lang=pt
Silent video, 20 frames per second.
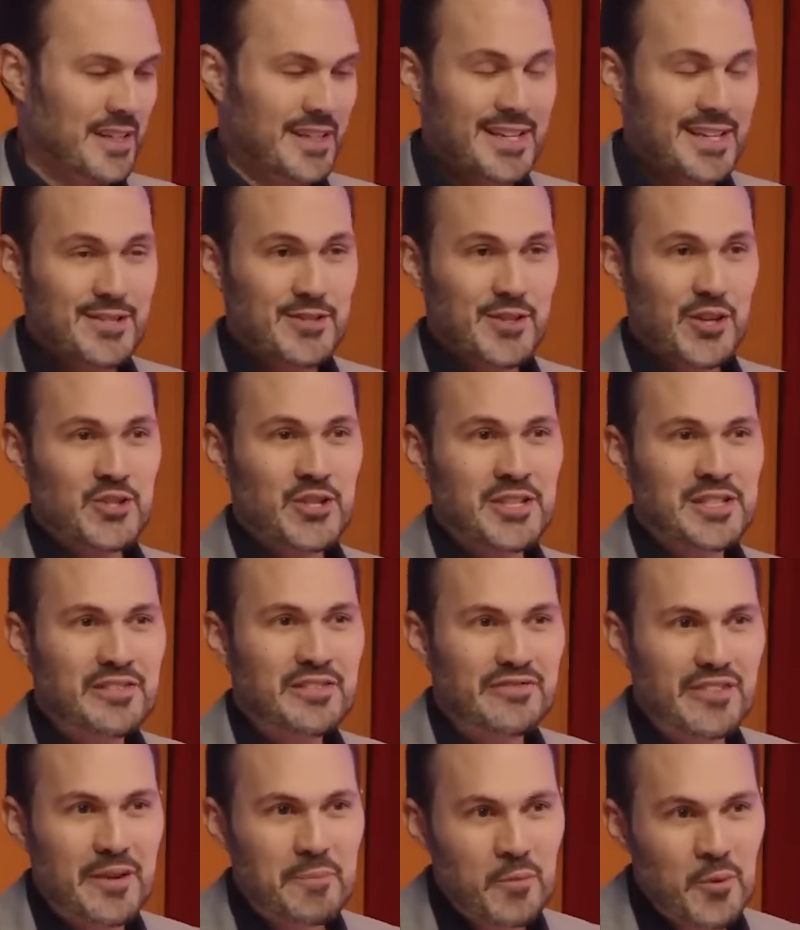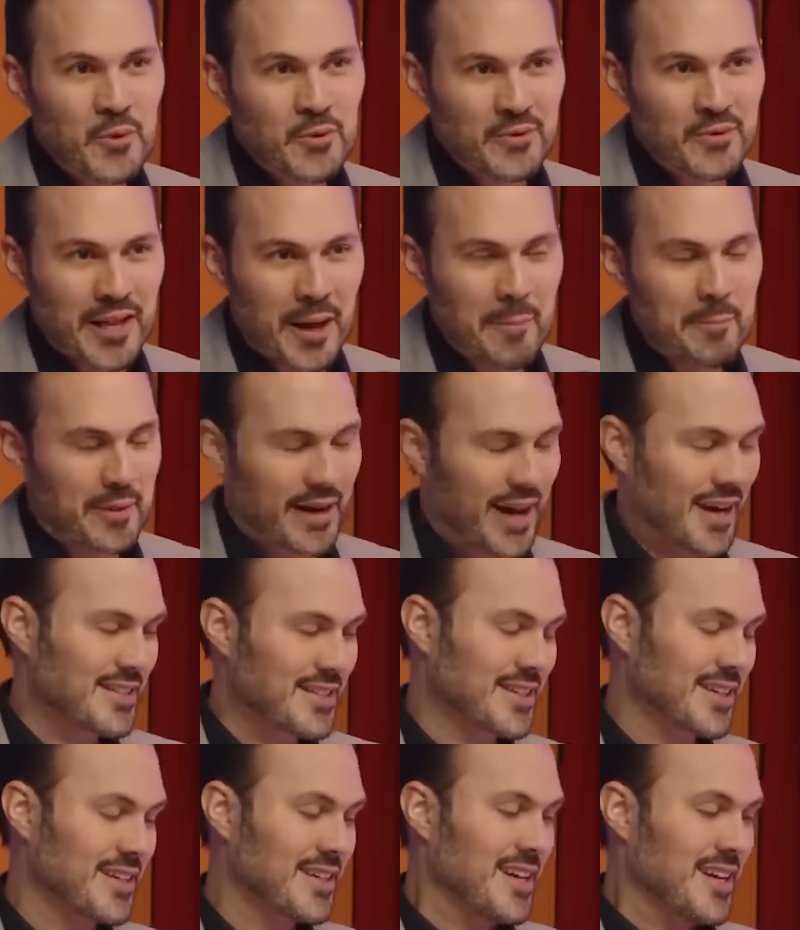E isso a gente vê muito na
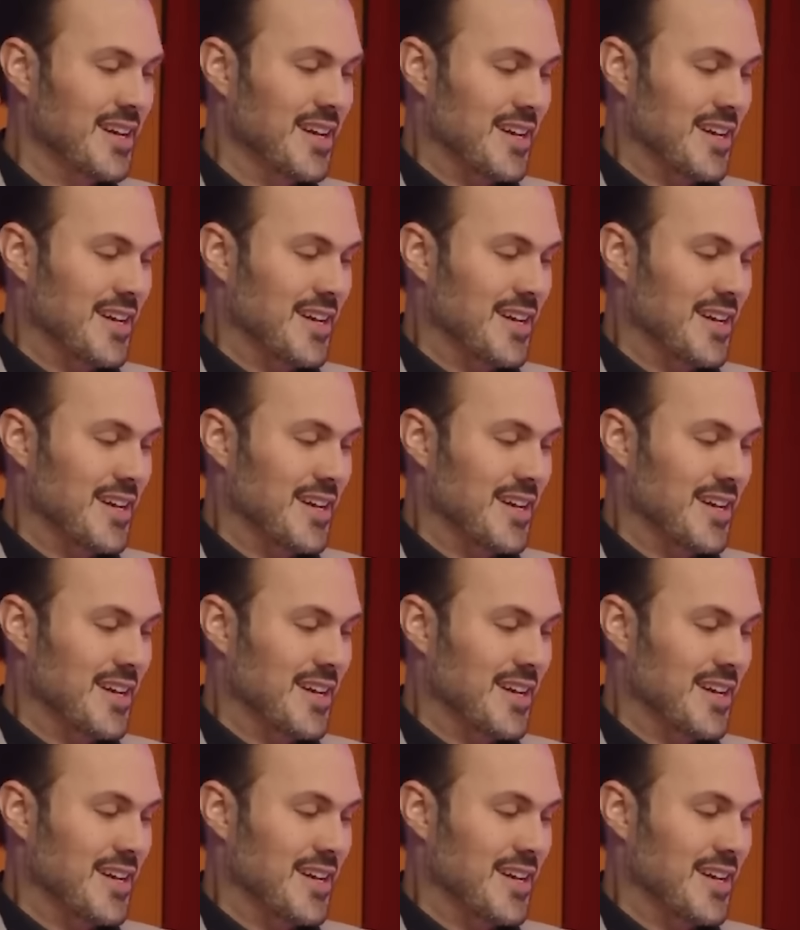prática.